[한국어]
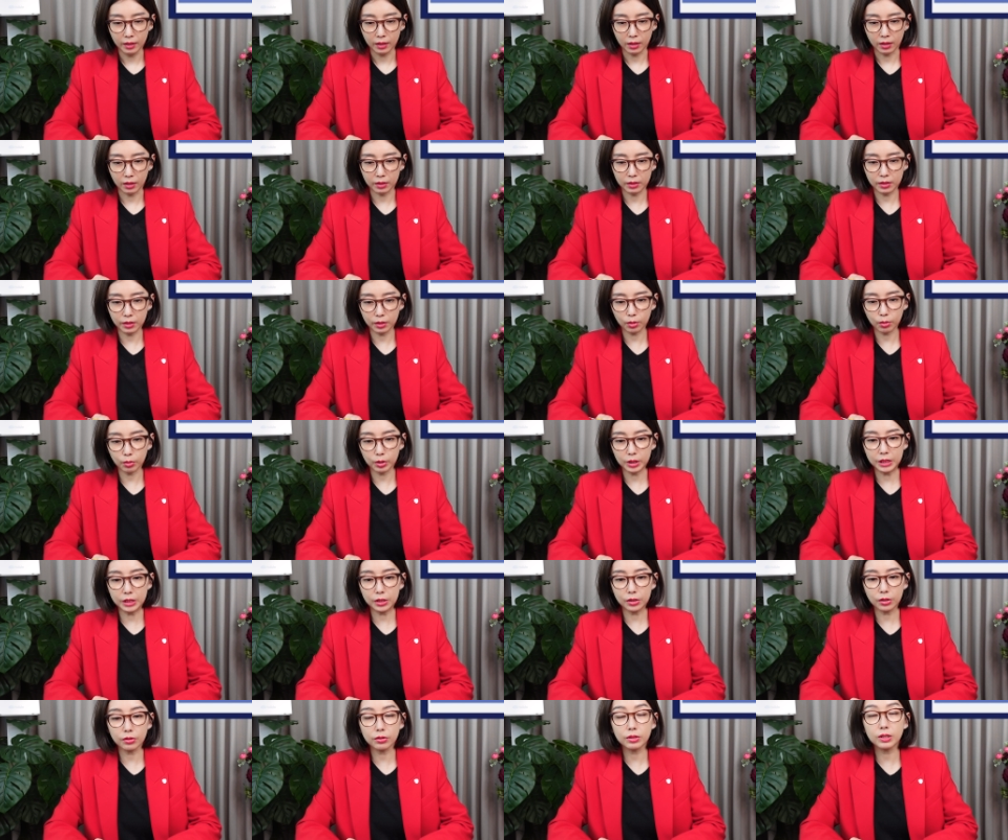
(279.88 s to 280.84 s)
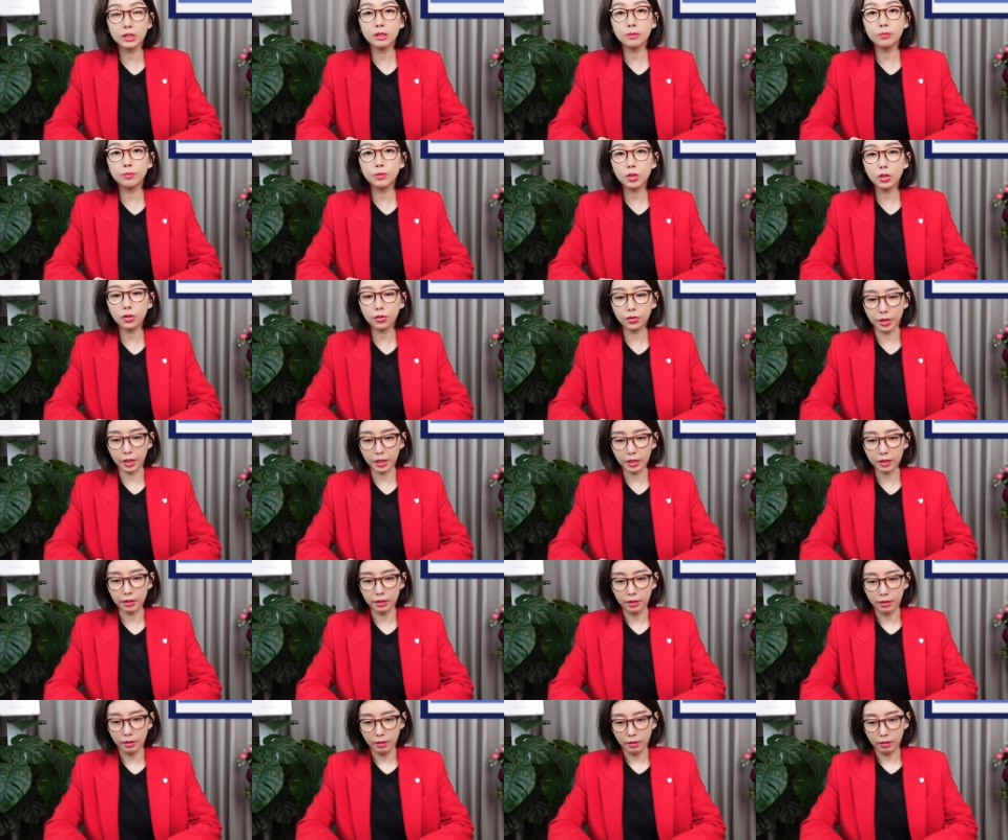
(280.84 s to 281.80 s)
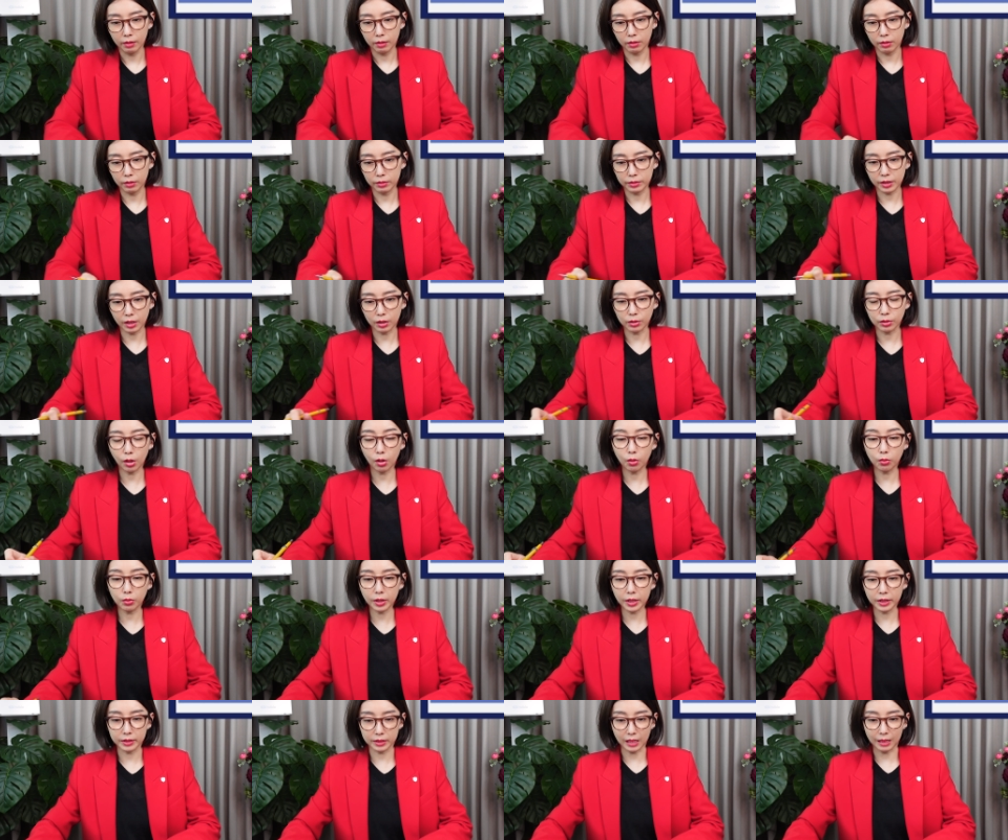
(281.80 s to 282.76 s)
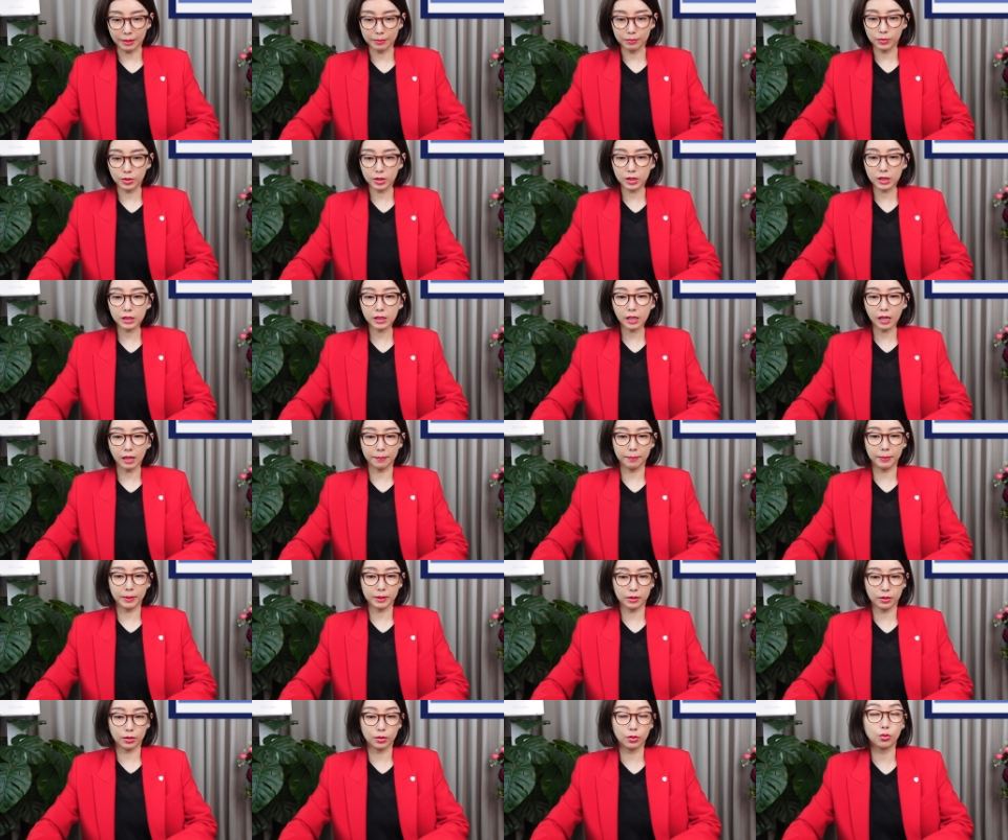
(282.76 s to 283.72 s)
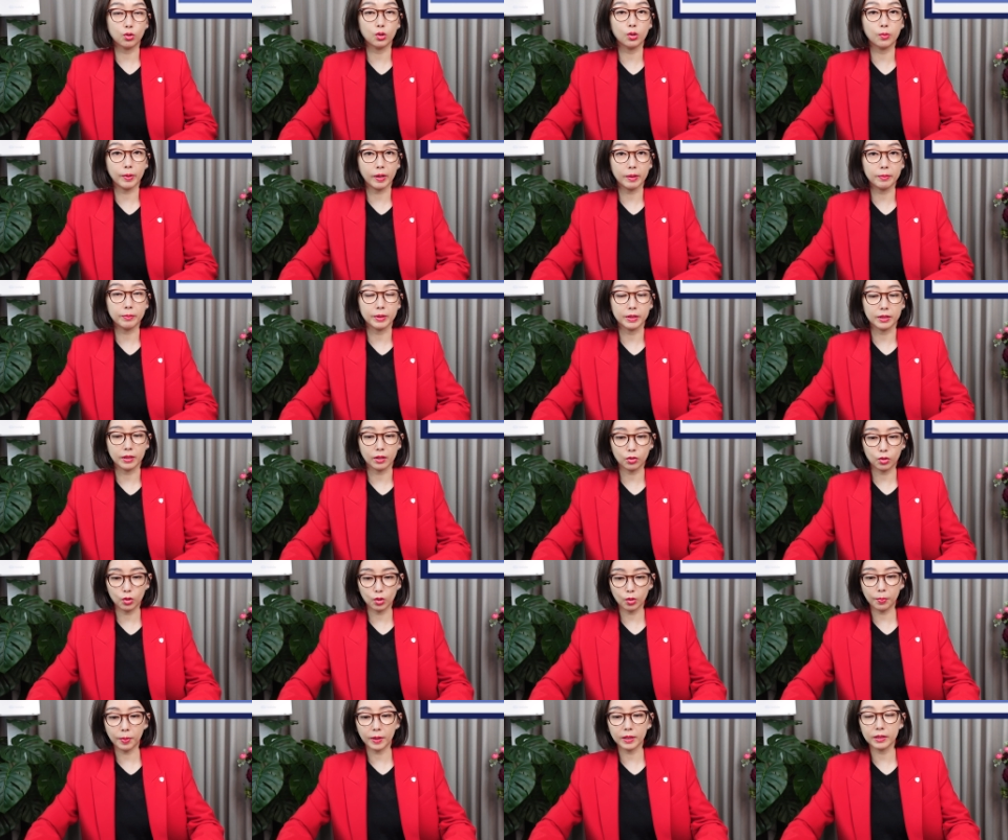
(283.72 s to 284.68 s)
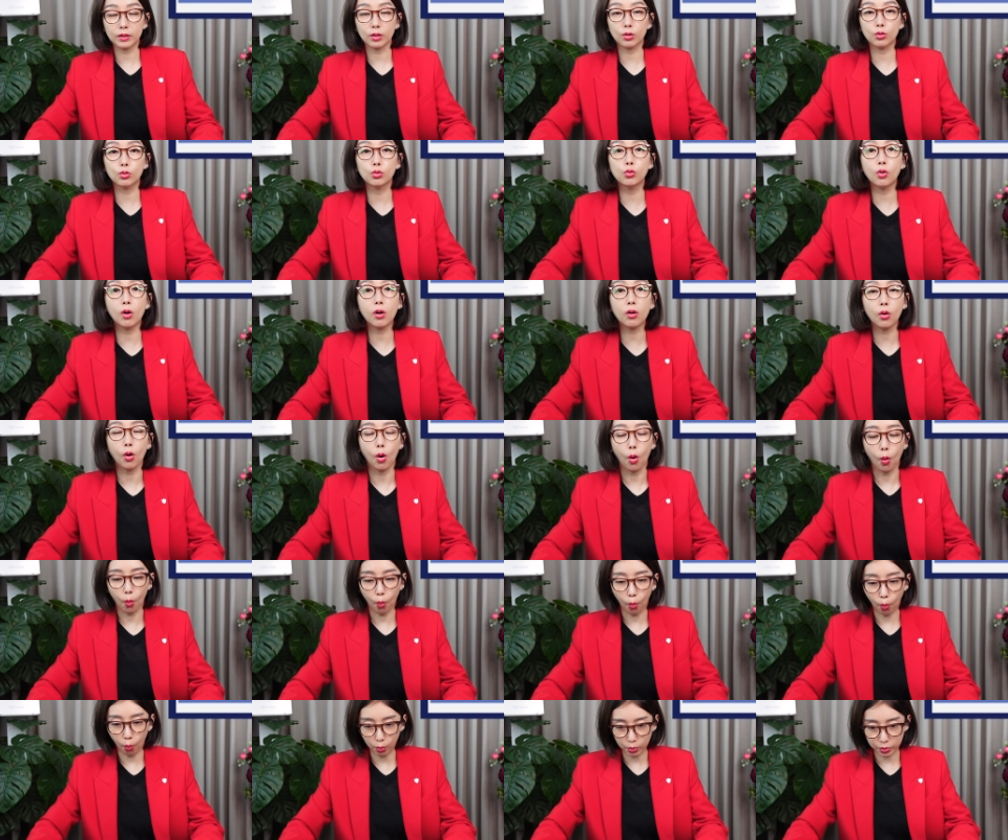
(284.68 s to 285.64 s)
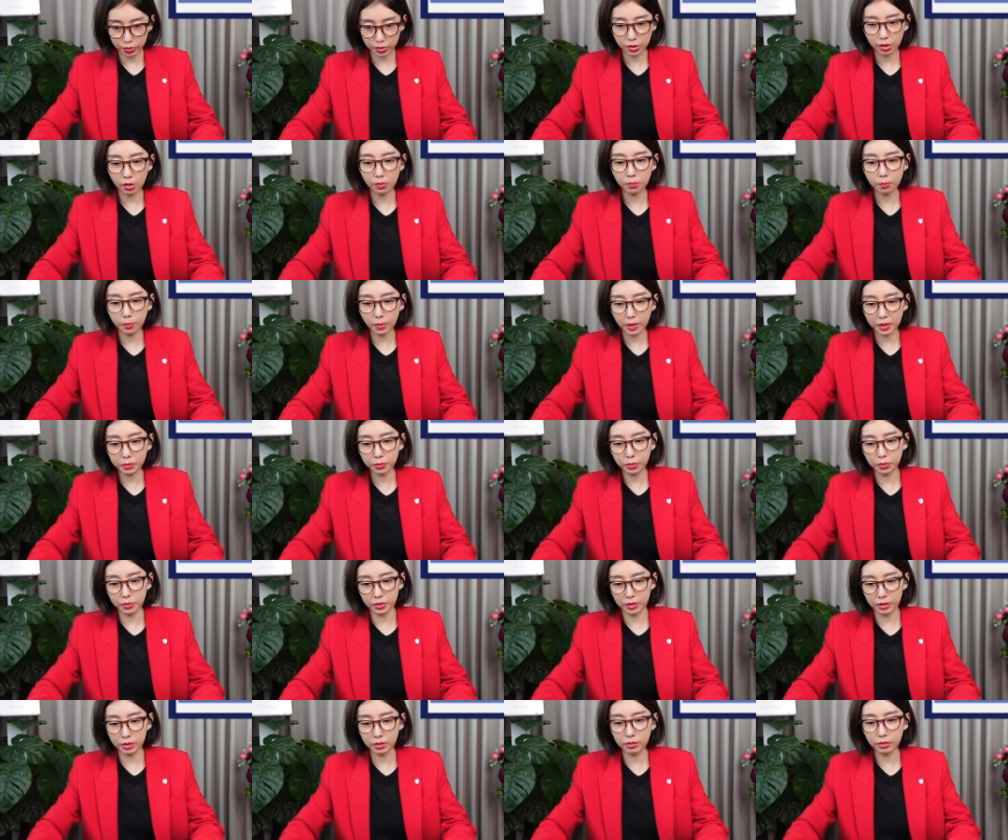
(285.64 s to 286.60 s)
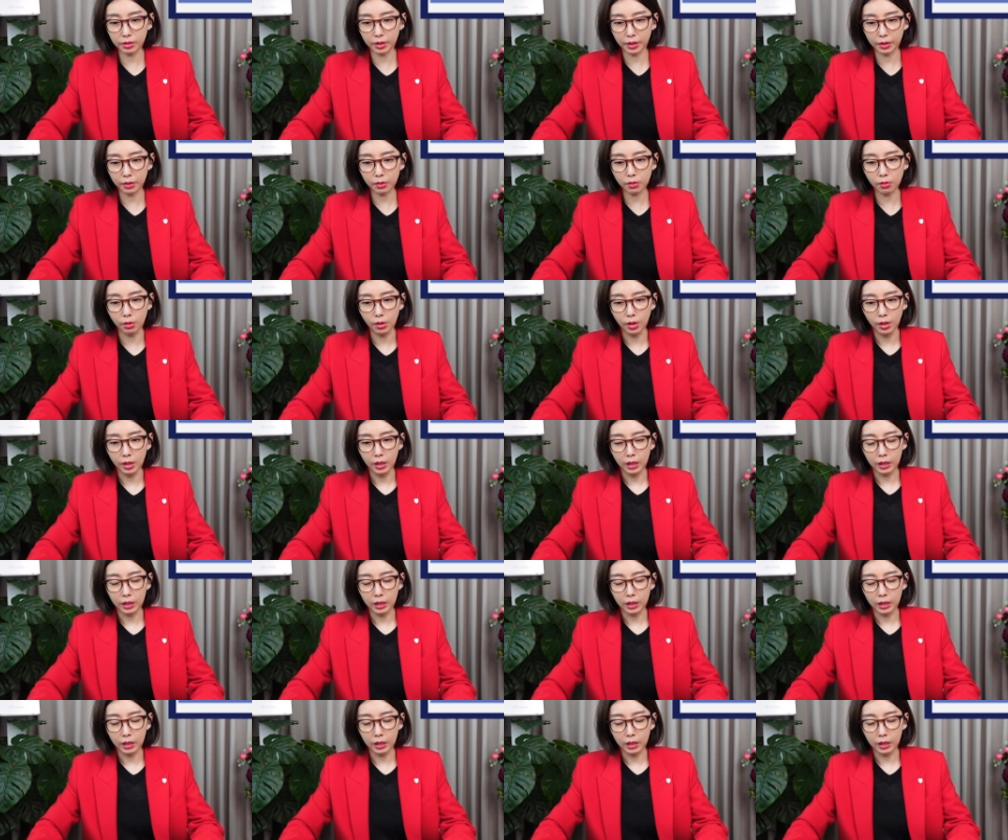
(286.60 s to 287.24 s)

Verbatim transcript: 어, 그리고 2010년에 어, 서울의 잠실에 아파트를 구입합니다. 구입할 때 9억 5천만 원인데요.